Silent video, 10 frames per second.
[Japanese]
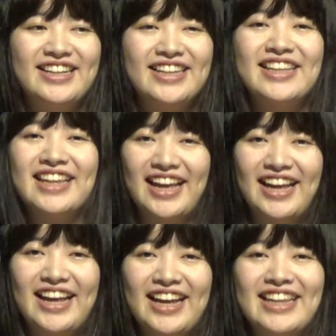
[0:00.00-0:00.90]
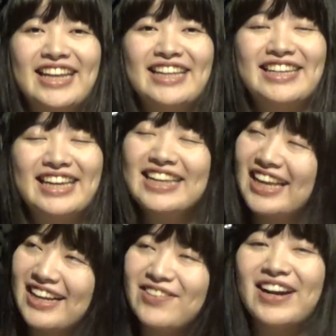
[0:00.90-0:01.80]
聞いていた聞い
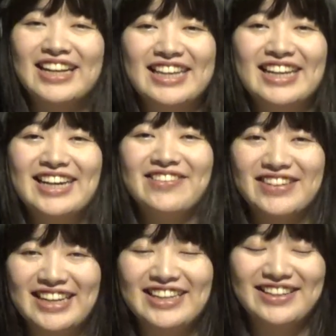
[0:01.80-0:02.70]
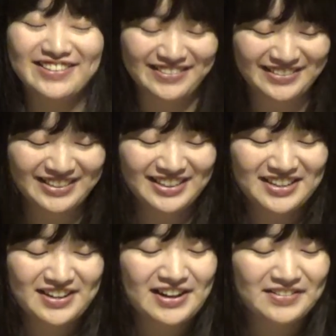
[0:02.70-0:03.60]
てご覧いただければなというふうに
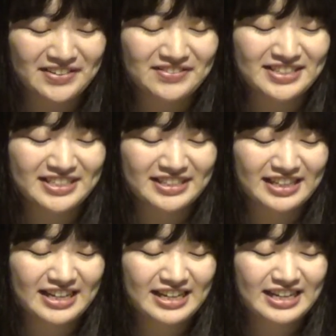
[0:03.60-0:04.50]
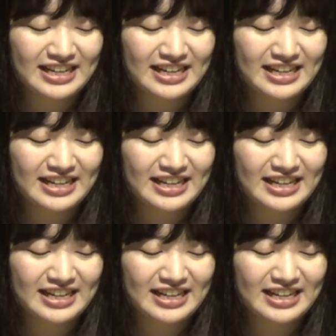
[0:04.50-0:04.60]
思いますので。